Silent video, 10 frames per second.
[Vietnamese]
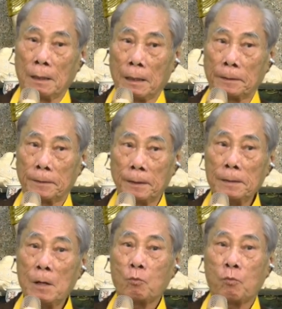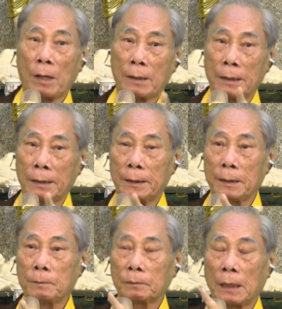là chính ông Phật, cái
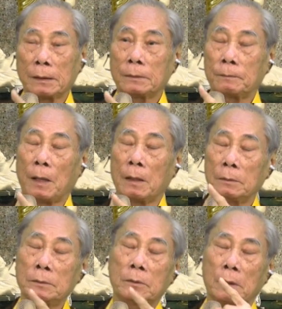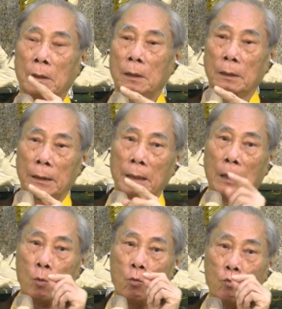kim thân phận, cái
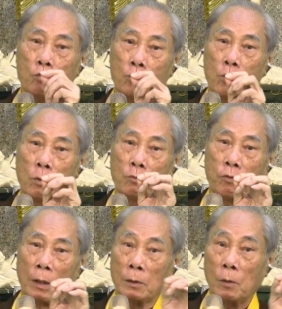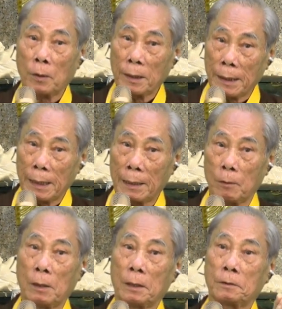khẩu của ông Phật nói ra
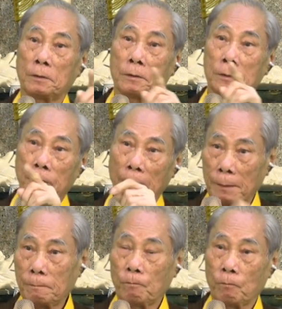gọi là thượng pháp.